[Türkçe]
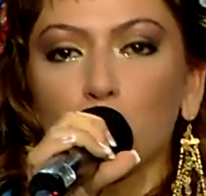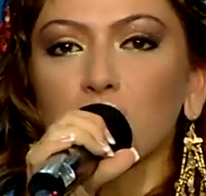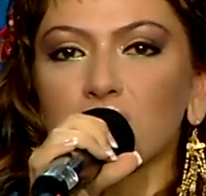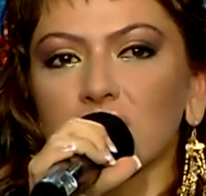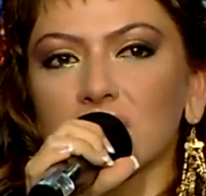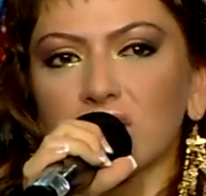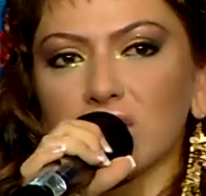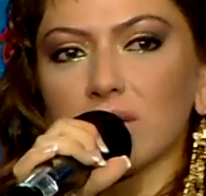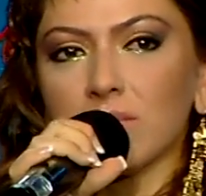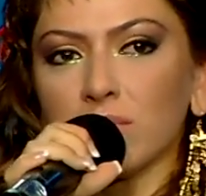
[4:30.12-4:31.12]
çok
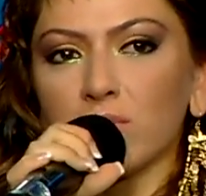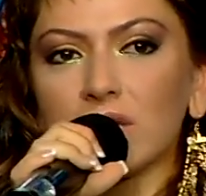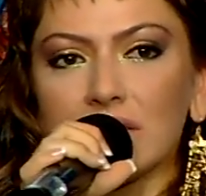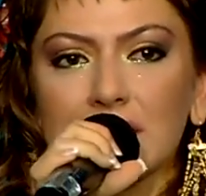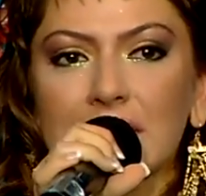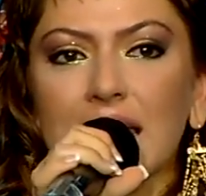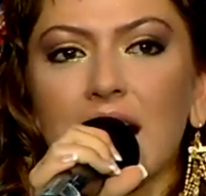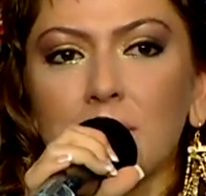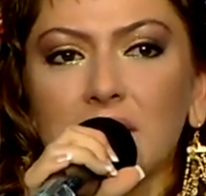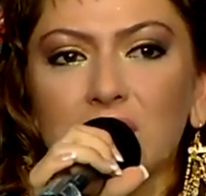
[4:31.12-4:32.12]
çalıştım buralara
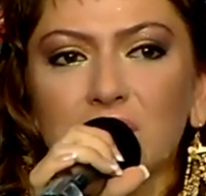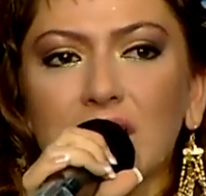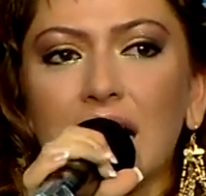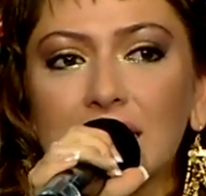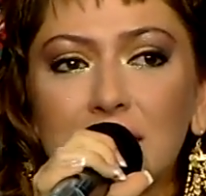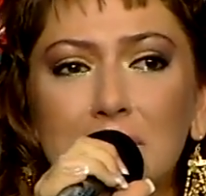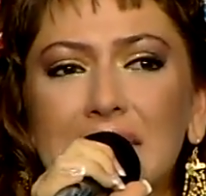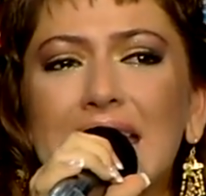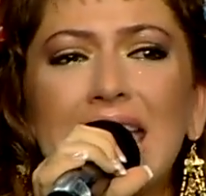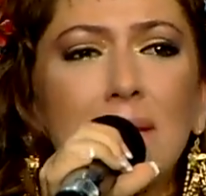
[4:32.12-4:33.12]
gelmek için.
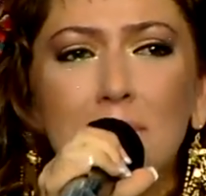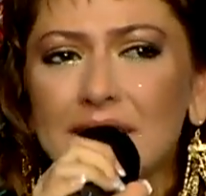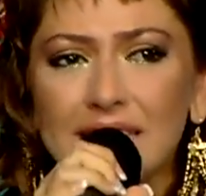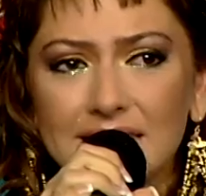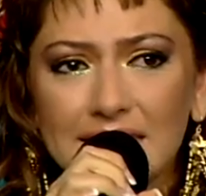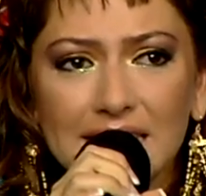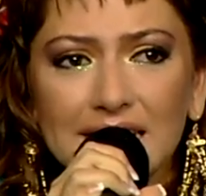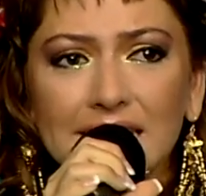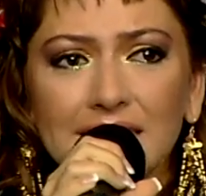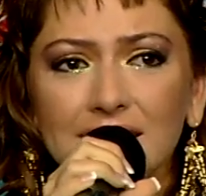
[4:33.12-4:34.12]
Annem beni hep
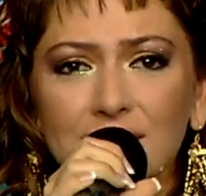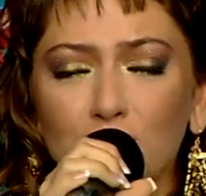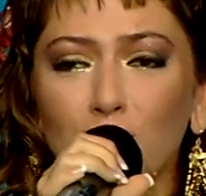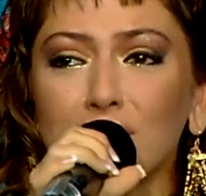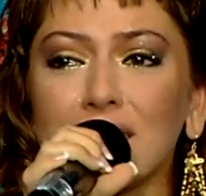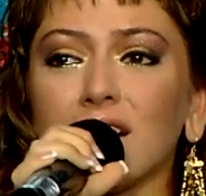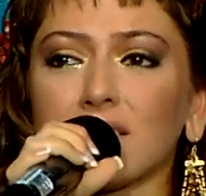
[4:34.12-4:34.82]
destekledi. Çok iyi